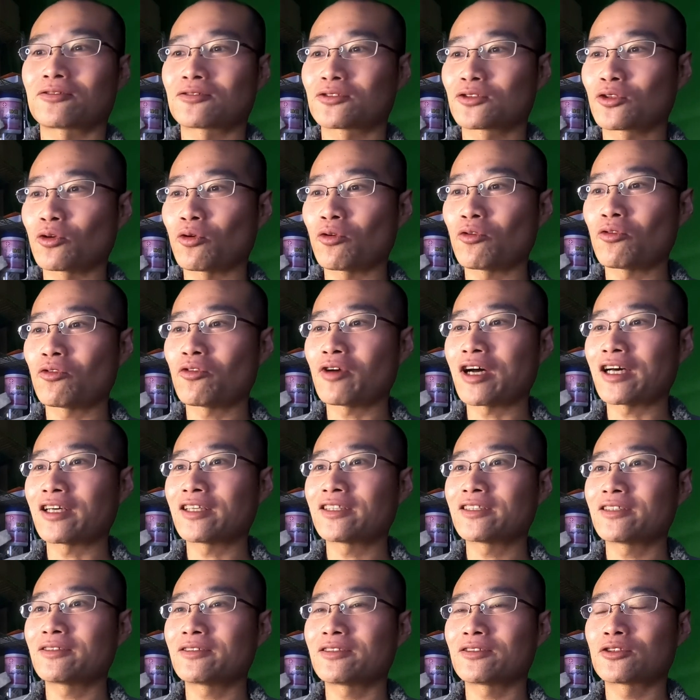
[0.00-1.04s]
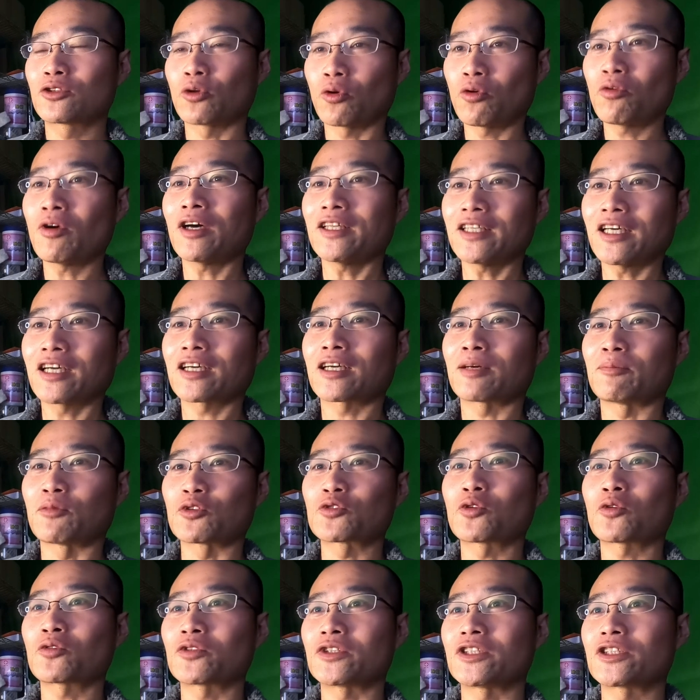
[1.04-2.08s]
童話なんか
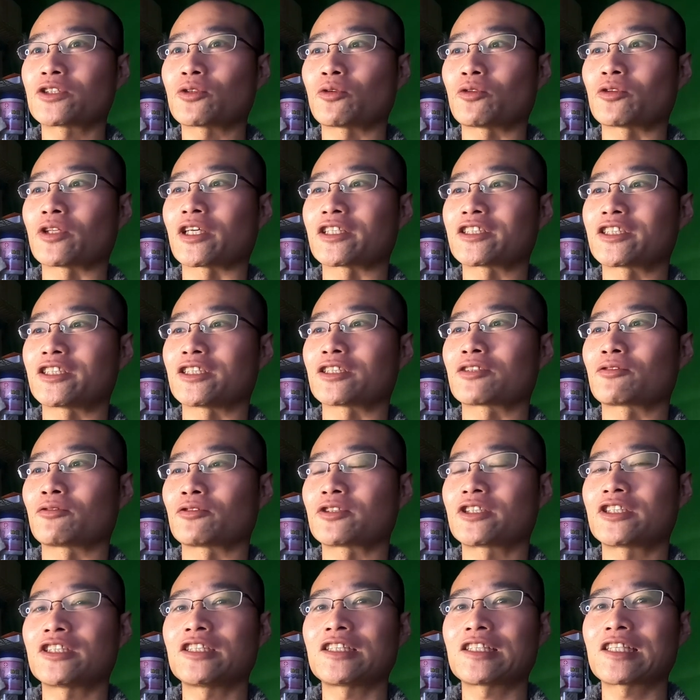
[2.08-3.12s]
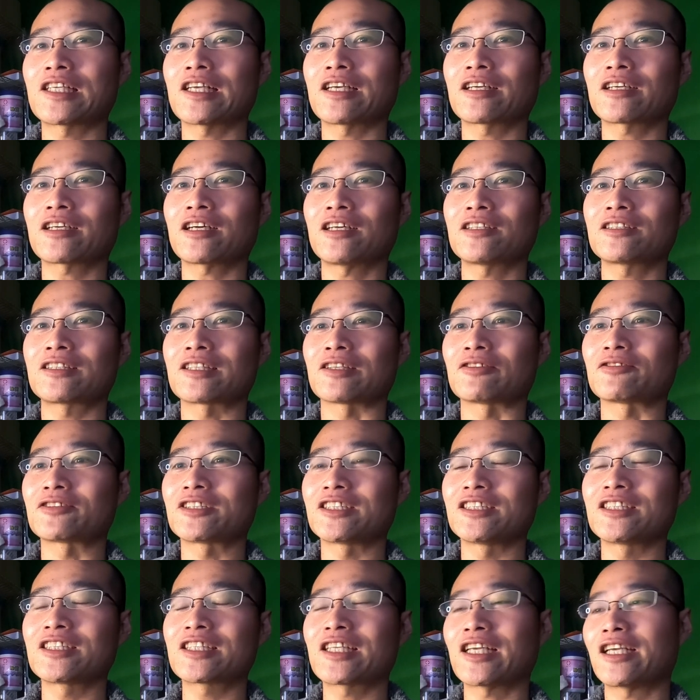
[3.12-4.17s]
も特にそうだし、こう、人権関係の
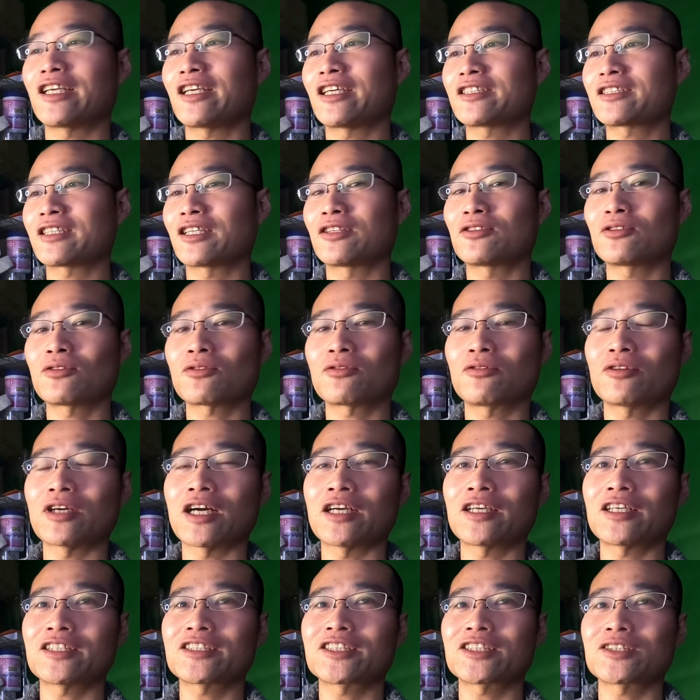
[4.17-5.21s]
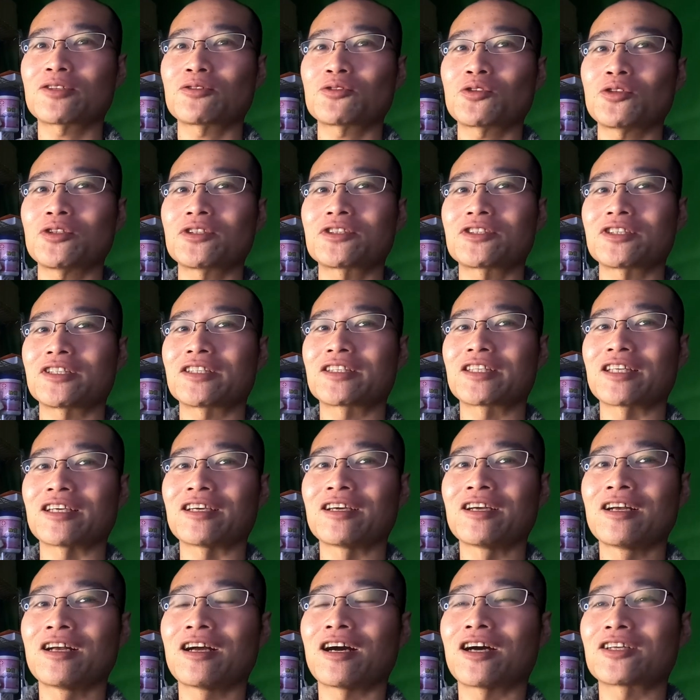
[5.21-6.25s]
人権屋さんのこう、怪しいことについ
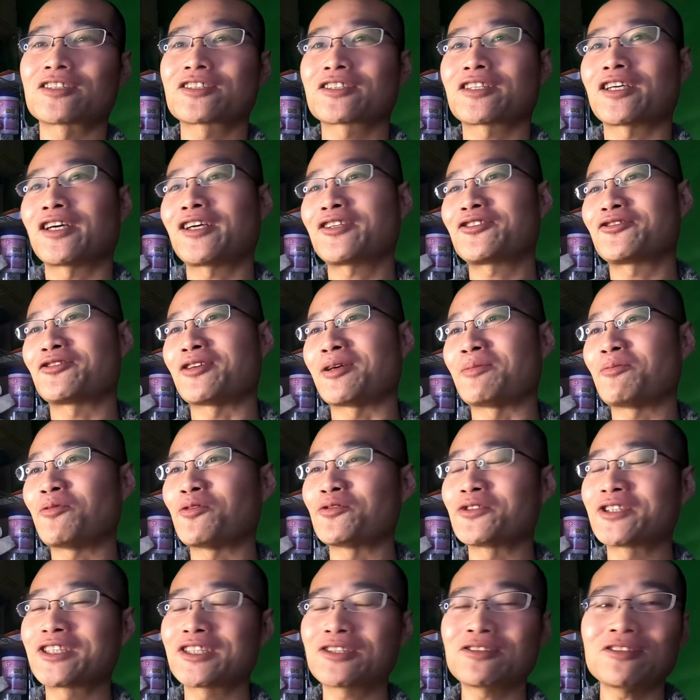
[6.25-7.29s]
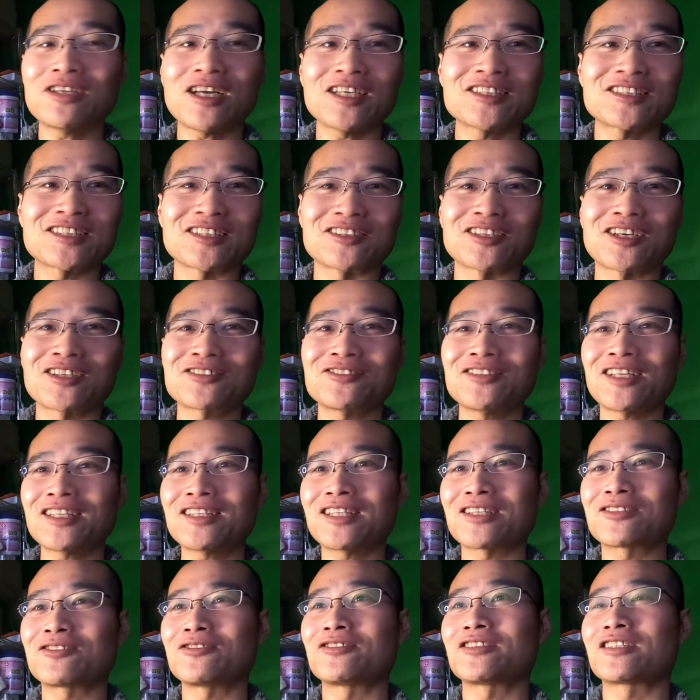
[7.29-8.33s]
て扱えるのはもううちぐらいしかなくなっ
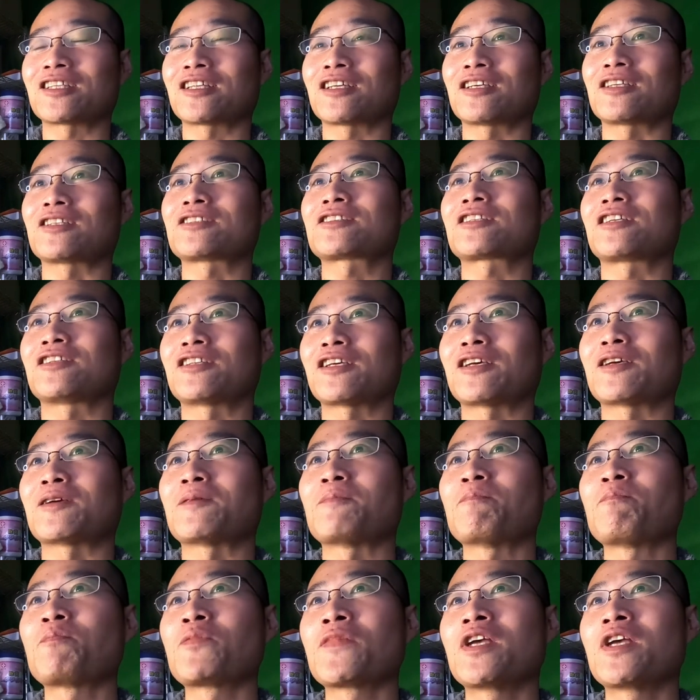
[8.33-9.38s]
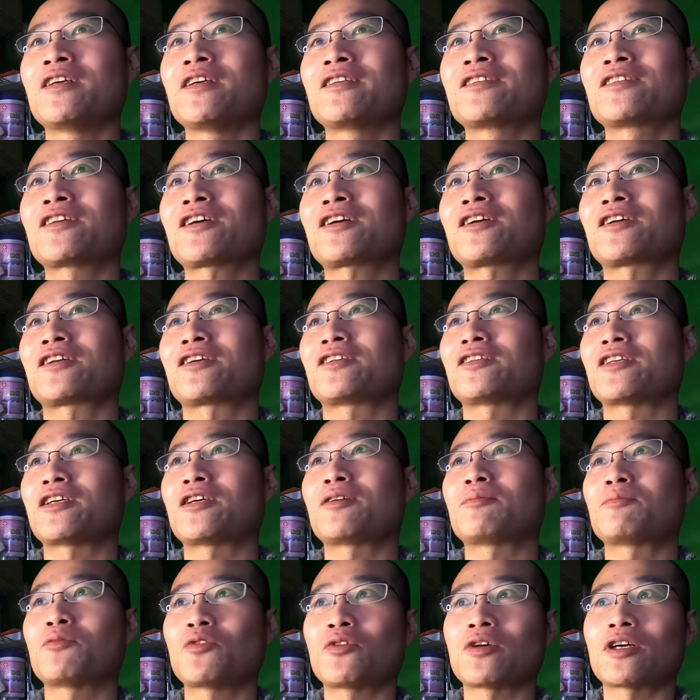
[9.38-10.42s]
てくるんじゃないですかね。だから
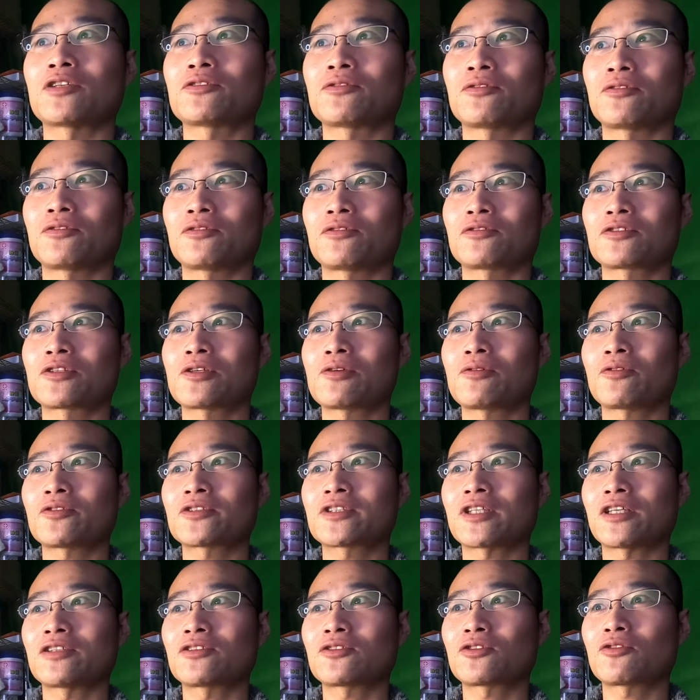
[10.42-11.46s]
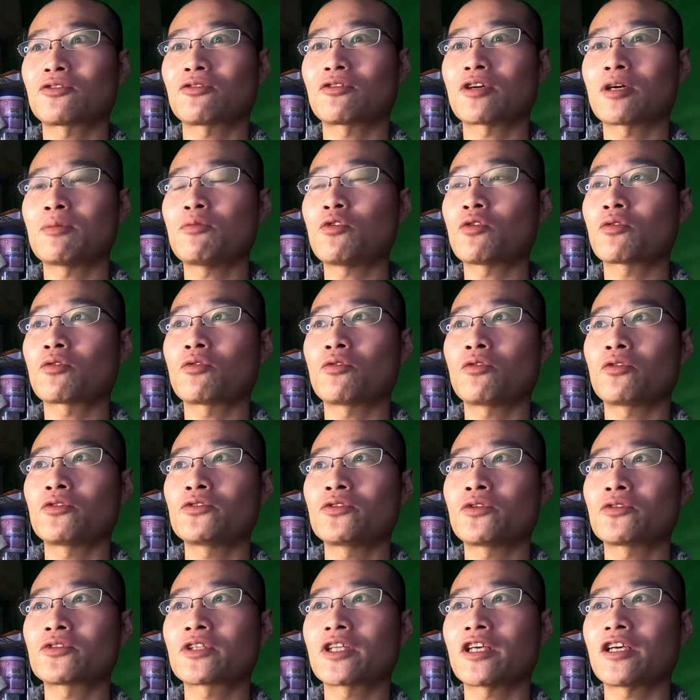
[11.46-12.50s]
ね、もう共産党がもうこ
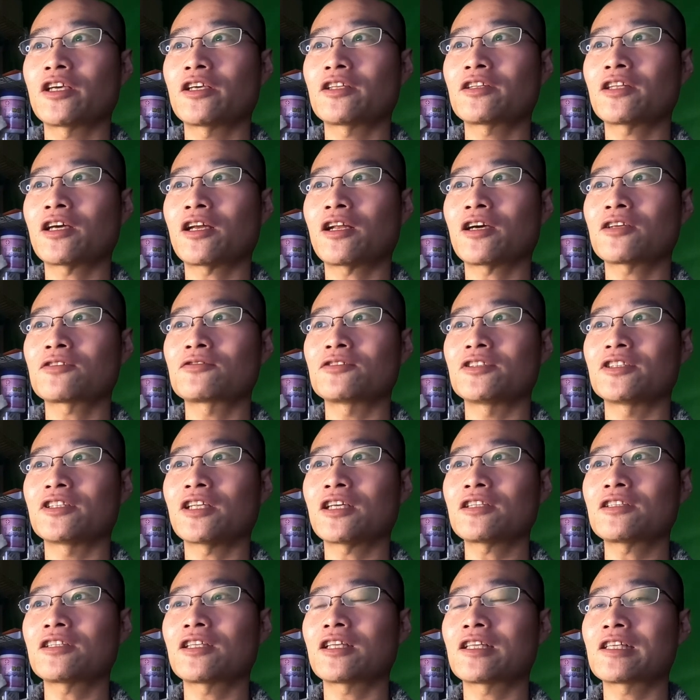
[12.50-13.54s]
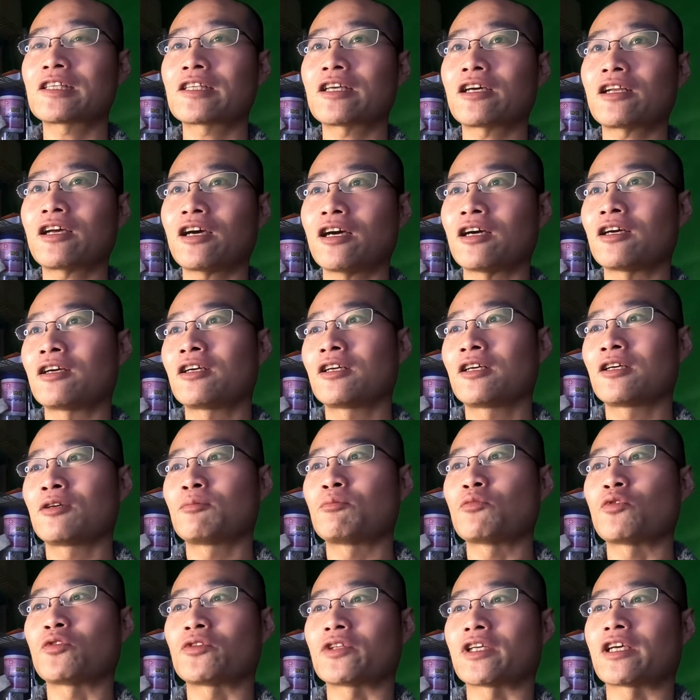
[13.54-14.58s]
の低たらくになってきたら、
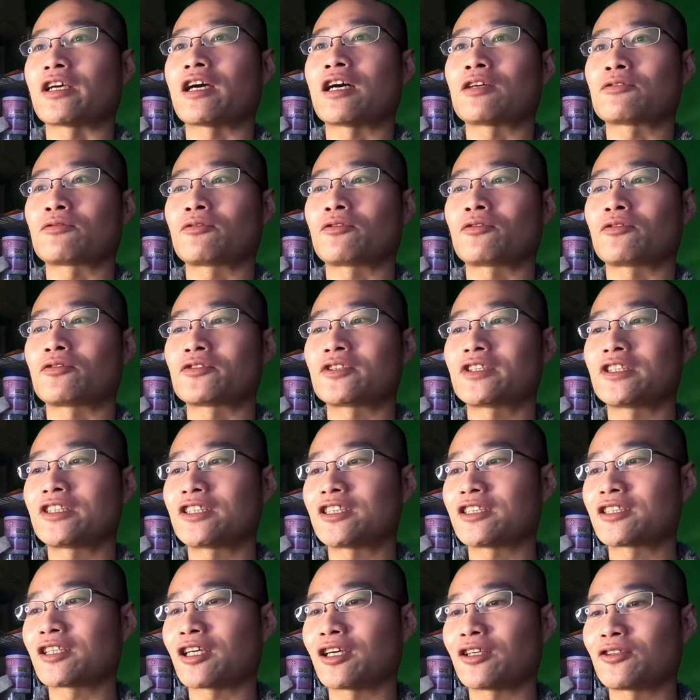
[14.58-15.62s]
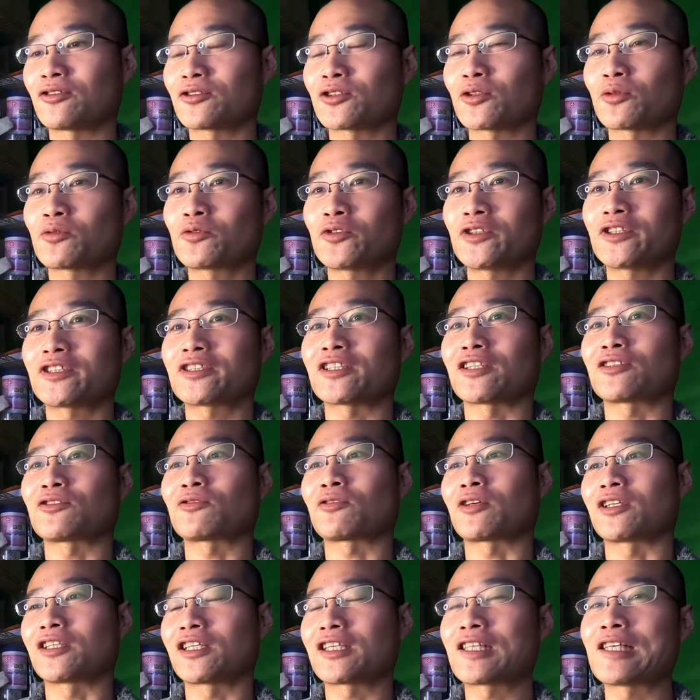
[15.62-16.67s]
もうね、自治体の職員さん
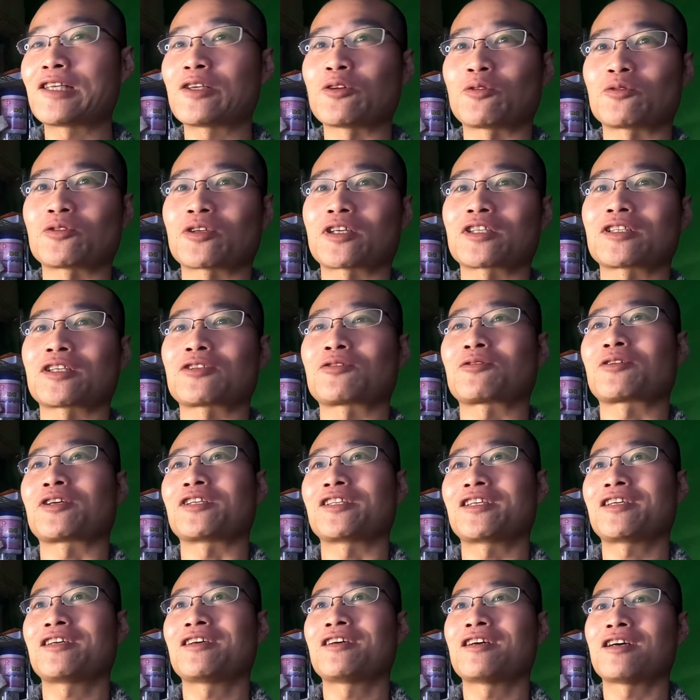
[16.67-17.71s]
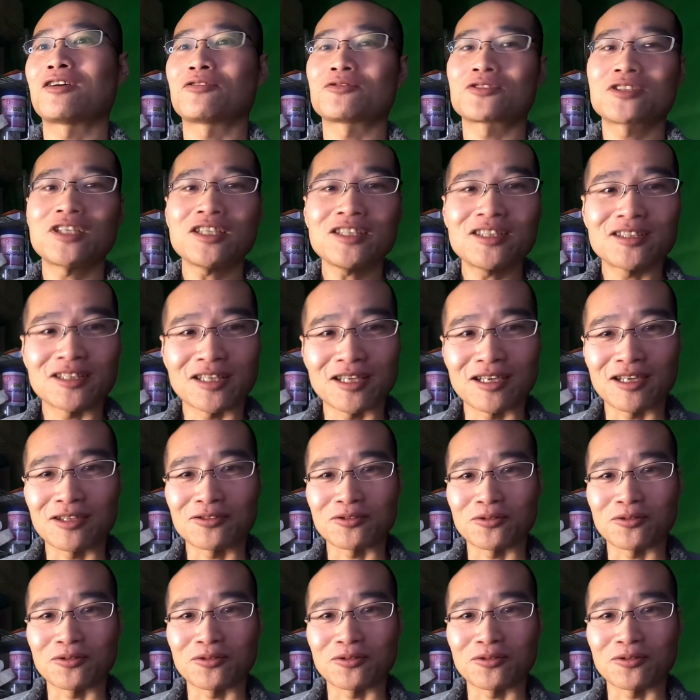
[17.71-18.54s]
とかね、企業の方とかね、ぜひね、